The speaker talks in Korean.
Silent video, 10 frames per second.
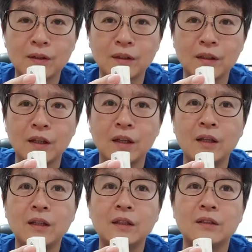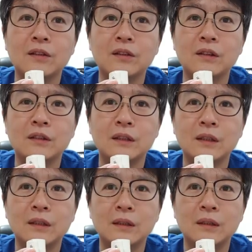이제 그거를
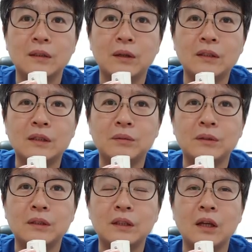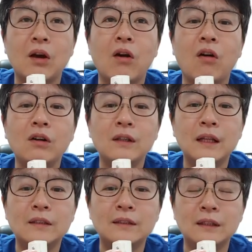이제 환자분들이
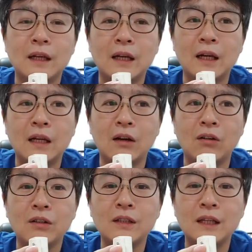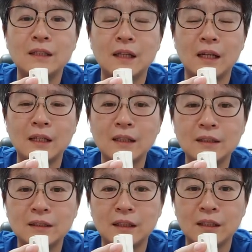어긋났느냐, 어긋나지
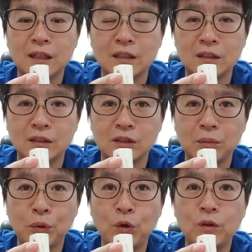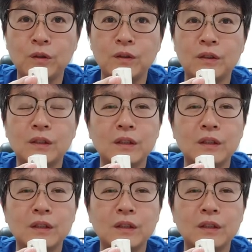않았느냐라는 이제 표현을